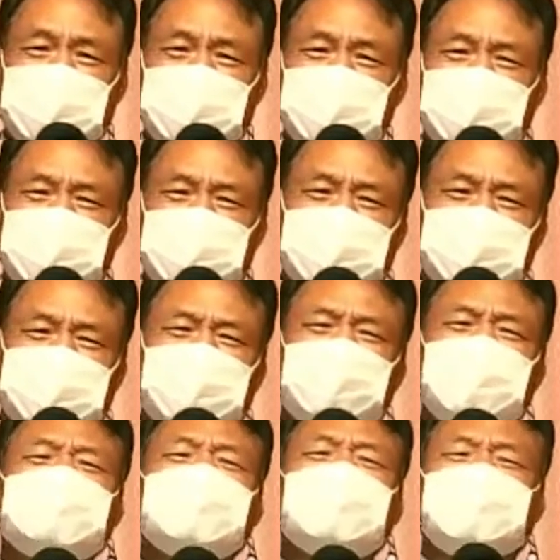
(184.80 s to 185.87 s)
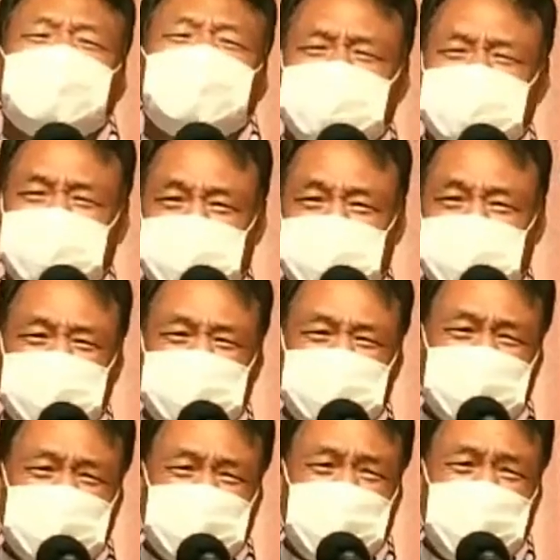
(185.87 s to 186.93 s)
우리가 동국정하면
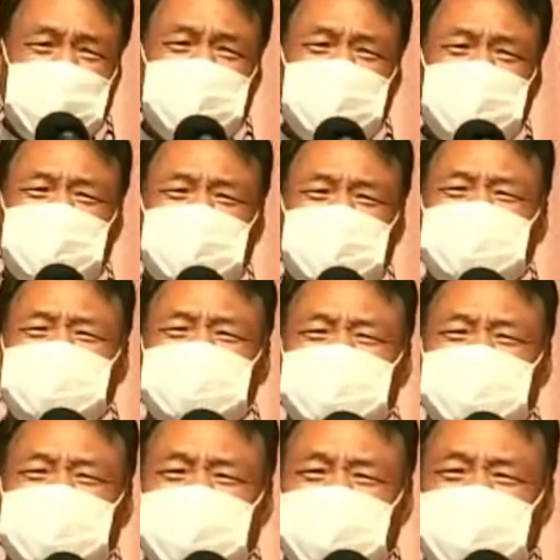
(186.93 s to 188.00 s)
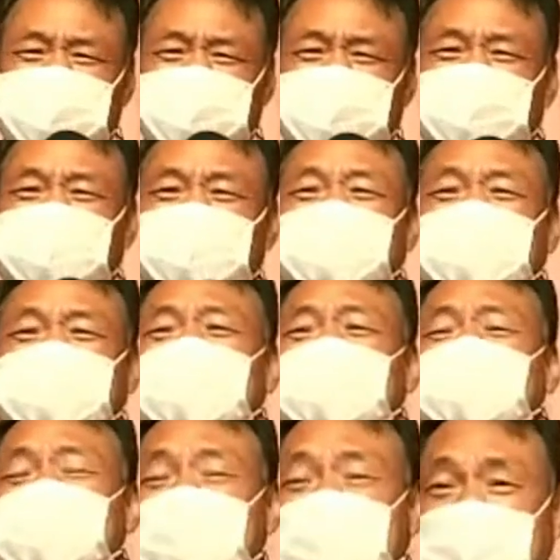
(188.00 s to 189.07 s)
사람이 좀, 좀 그렇단
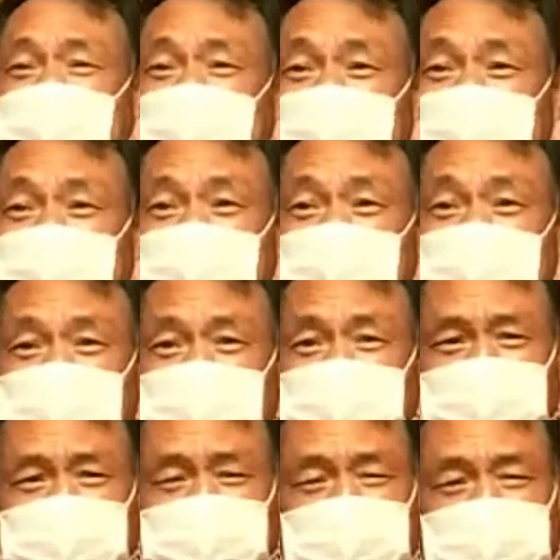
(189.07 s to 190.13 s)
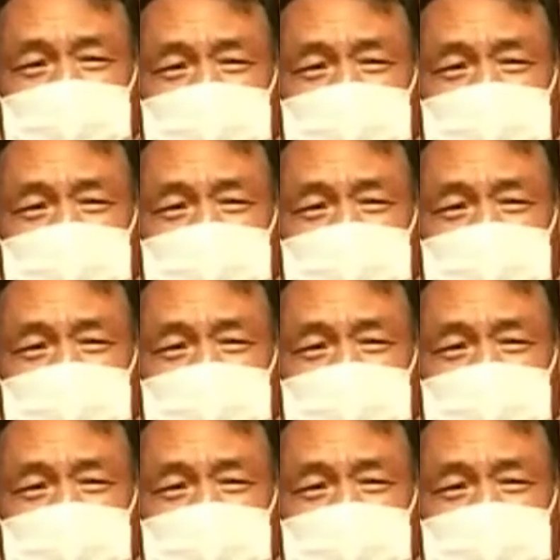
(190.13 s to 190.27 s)
말이에요. 근데